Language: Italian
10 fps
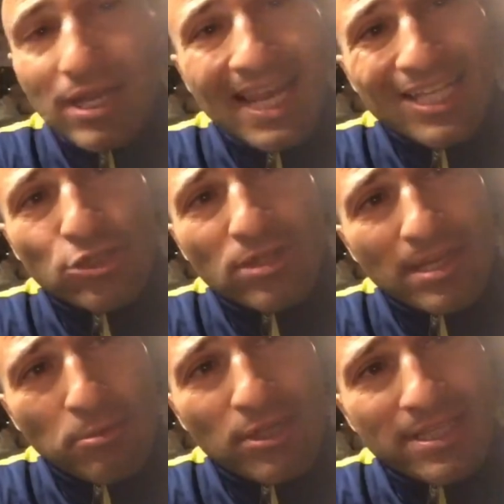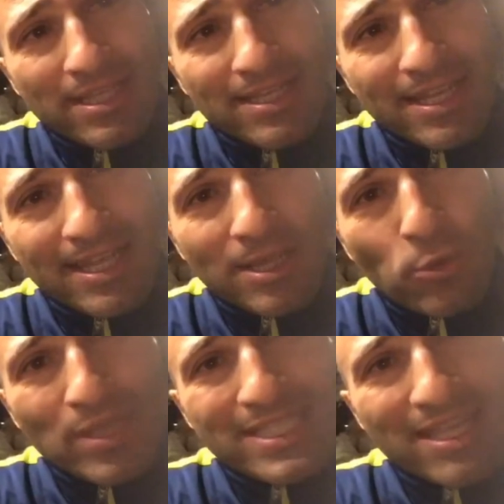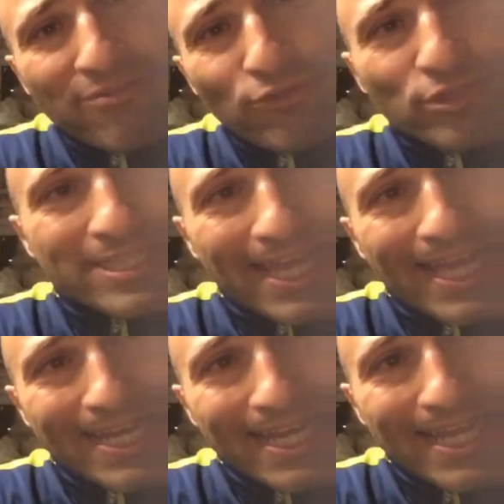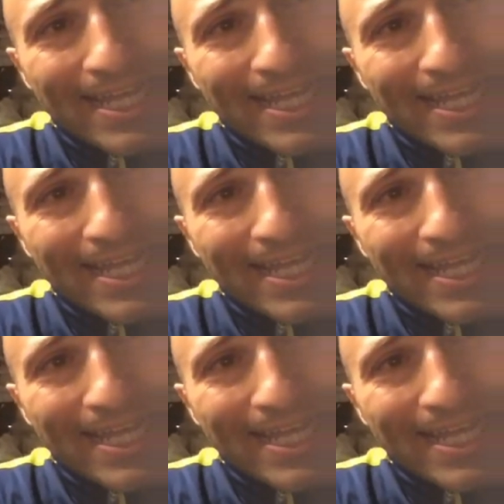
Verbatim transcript: il lancio delle monetine, questa fontana